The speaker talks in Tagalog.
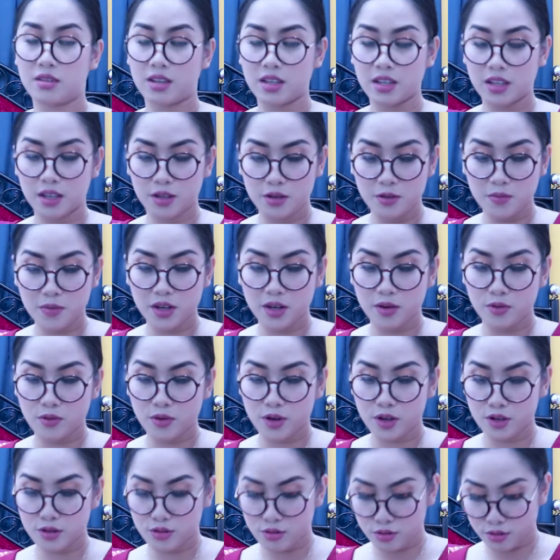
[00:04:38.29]
Kaya yung mga
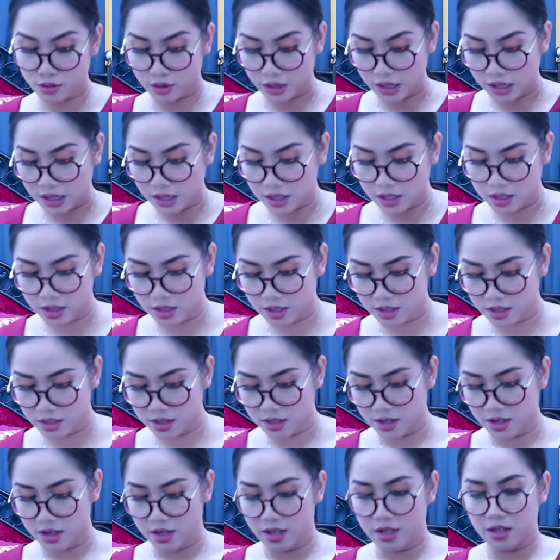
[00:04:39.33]
words ko talaga
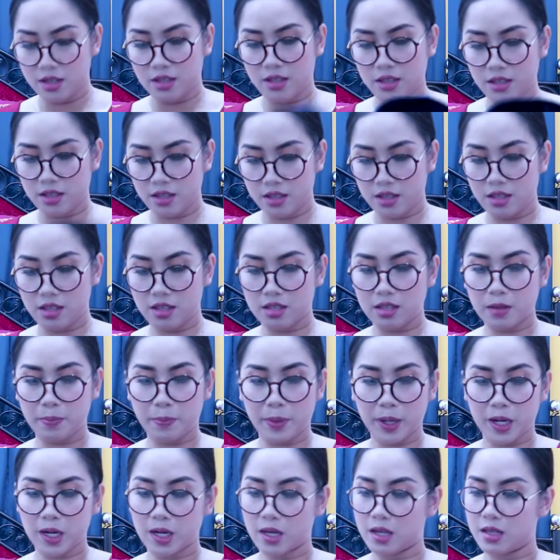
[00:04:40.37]

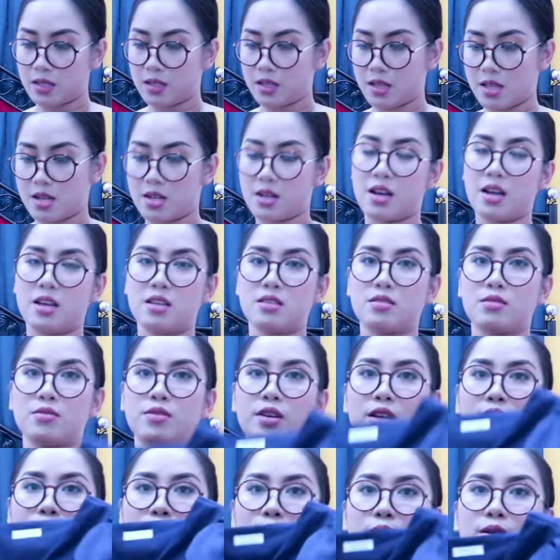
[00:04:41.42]
nag-disappear na sila, guys. So,
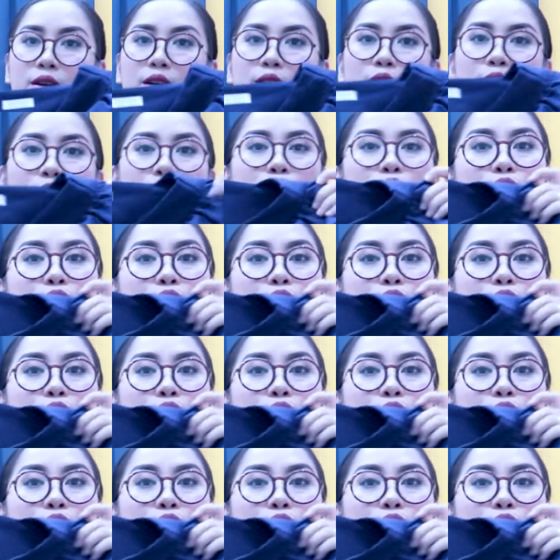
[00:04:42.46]
ito. Eto yung